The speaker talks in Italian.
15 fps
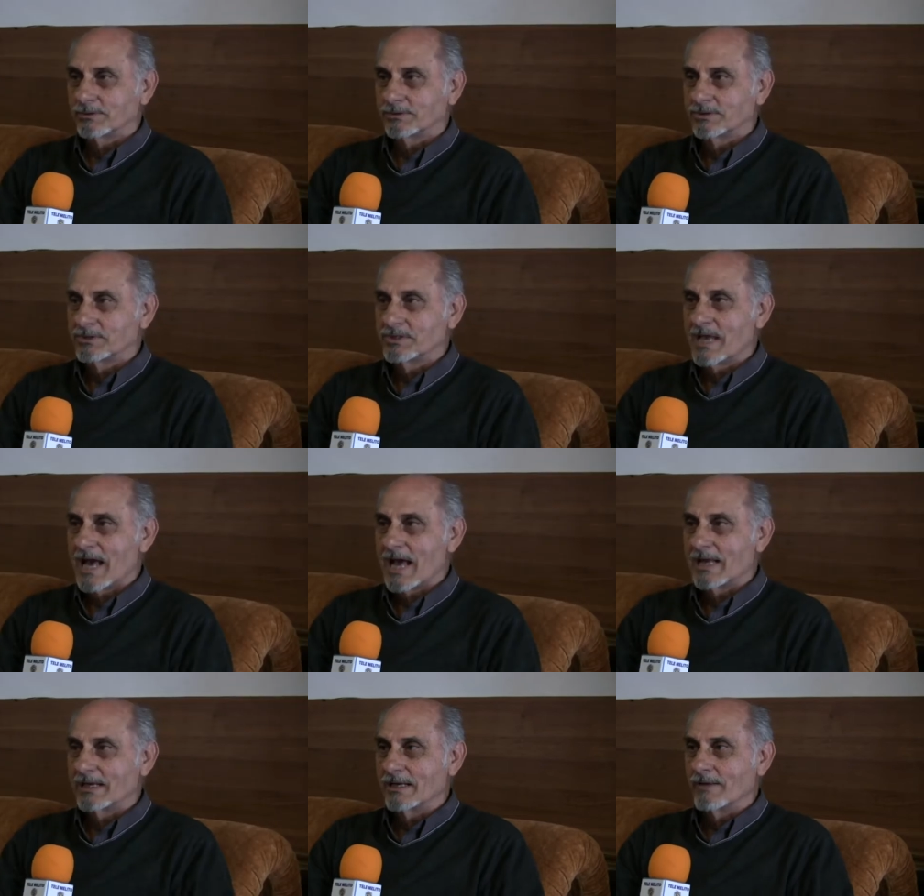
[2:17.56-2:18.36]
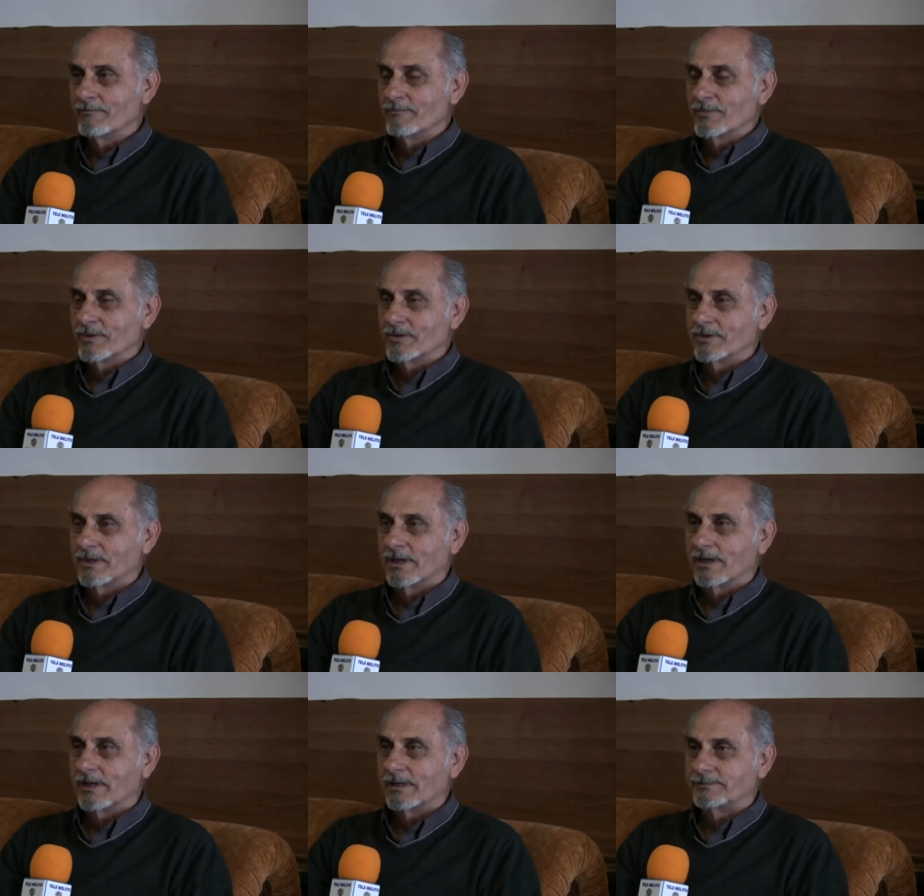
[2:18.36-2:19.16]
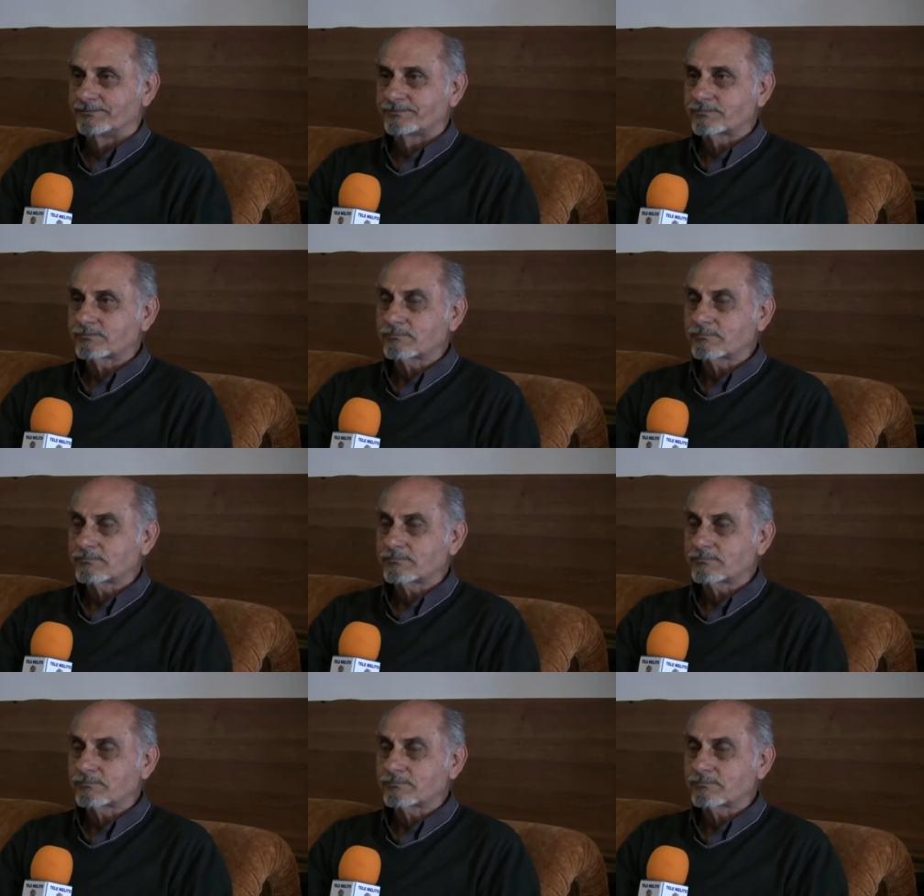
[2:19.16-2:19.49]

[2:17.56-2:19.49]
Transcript: quotidiani della